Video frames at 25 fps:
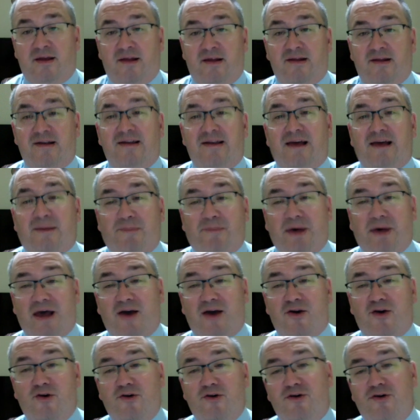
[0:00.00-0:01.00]
La
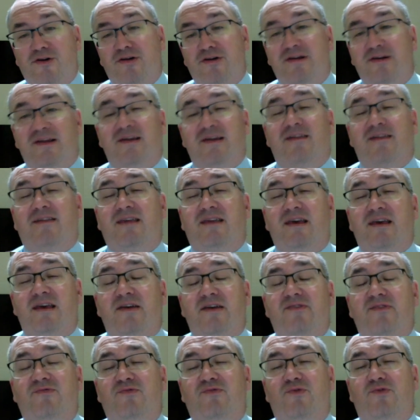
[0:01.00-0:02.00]
parole
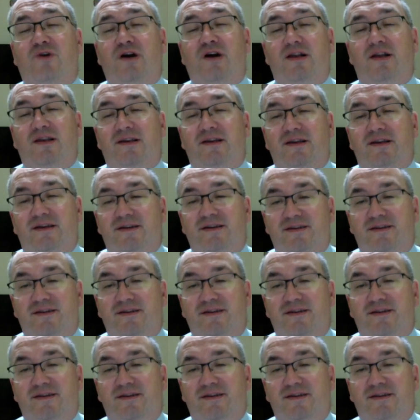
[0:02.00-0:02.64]
était voilée.